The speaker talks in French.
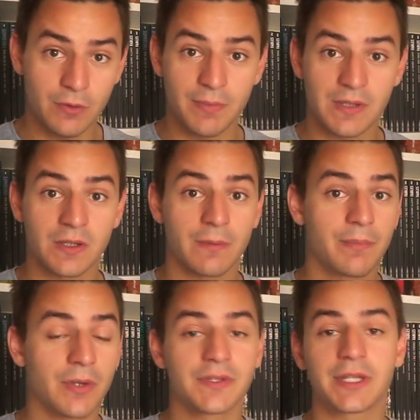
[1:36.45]
de personnes
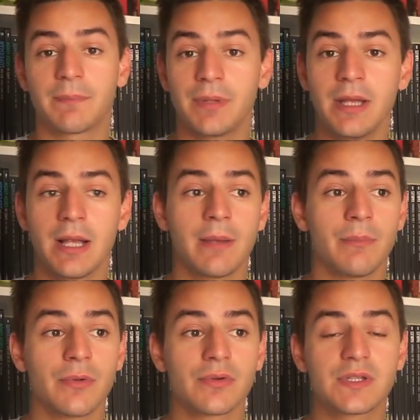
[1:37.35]
pas handicapées
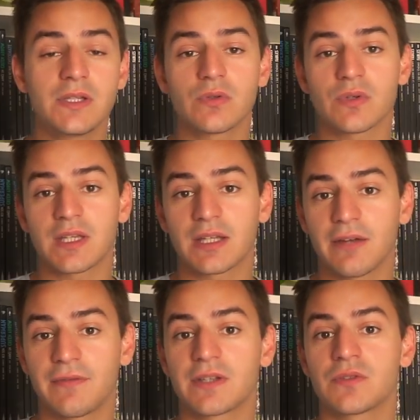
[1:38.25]
mais aussi sur cette
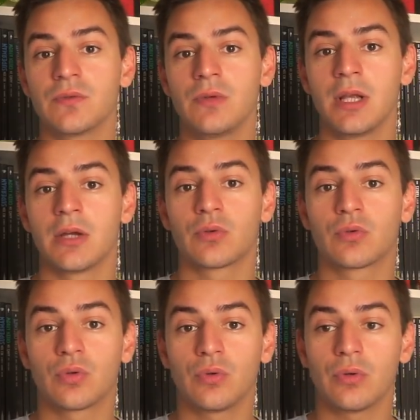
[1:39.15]
réflexion
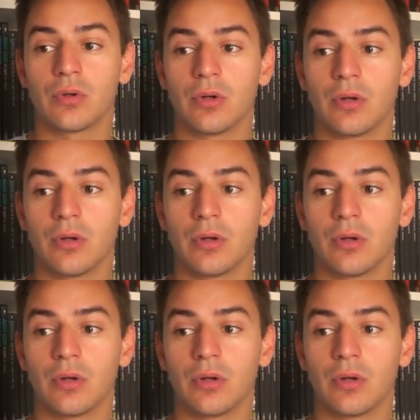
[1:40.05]
que